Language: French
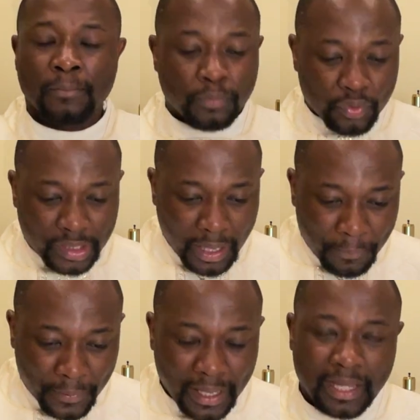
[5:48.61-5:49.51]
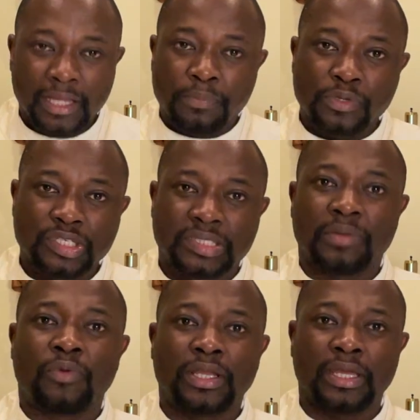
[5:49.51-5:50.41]
pour qu'après ils puissent
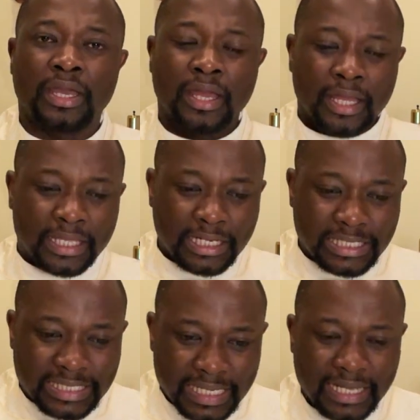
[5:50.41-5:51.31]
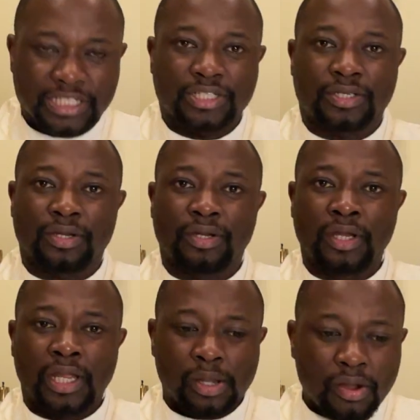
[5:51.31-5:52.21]
témoigner, qu'ils sachent que
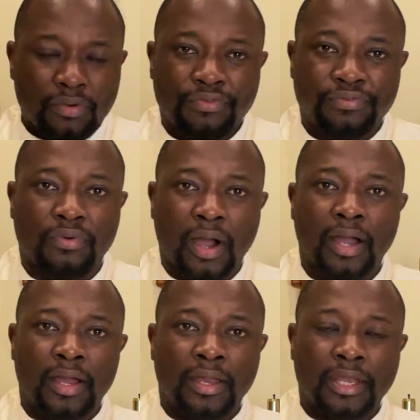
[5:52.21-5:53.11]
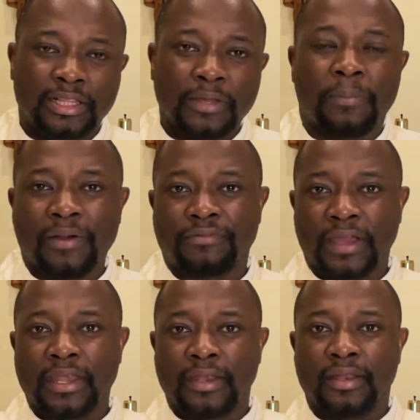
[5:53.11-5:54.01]
leur foi n'était pas
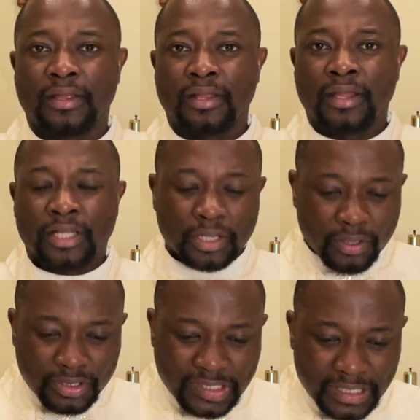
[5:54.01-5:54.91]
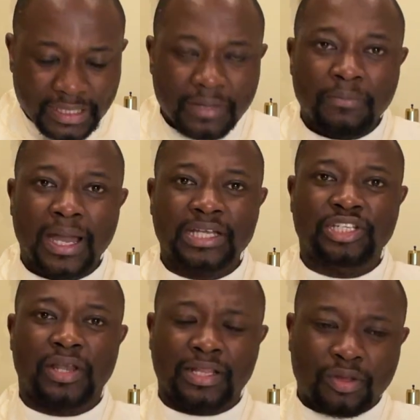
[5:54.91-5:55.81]
vaine, que cette
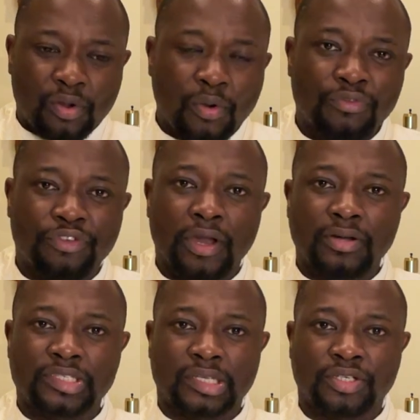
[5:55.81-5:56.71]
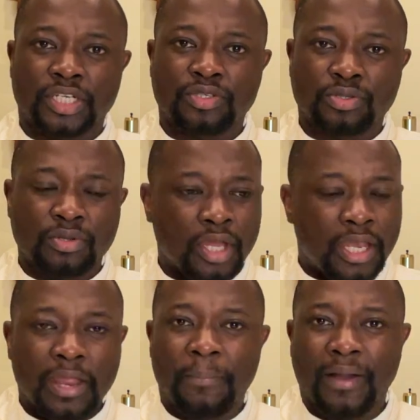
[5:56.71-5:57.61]
démarche-là de confiance en Jésus
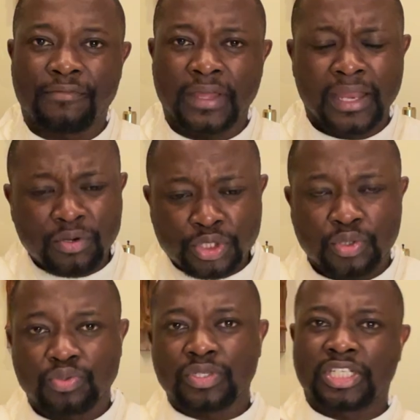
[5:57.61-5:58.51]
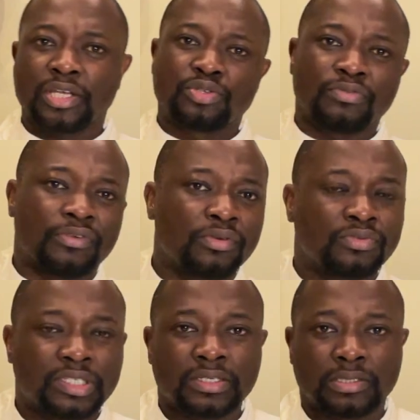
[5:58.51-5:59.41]
n'est pas vaine. Et aujourd'hui, Jésus veut nous
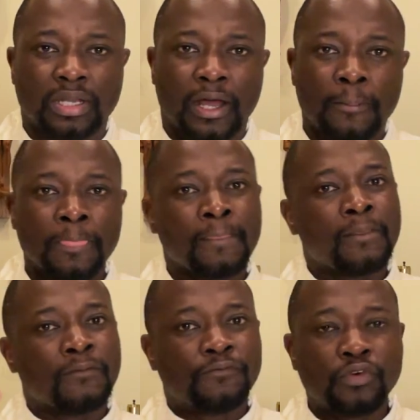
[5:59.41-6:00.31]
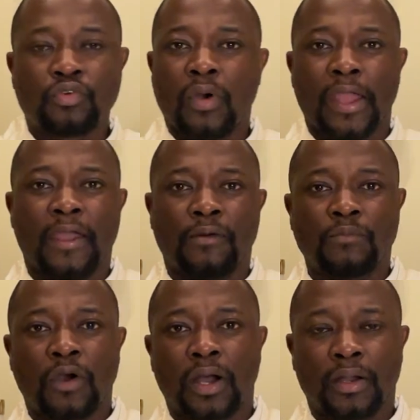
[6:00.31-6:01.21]
dire cela. Vous croyez en
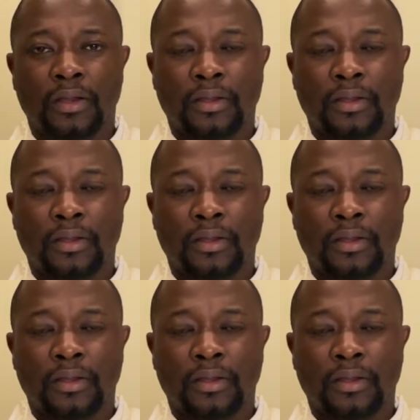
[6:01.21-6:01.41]
moi,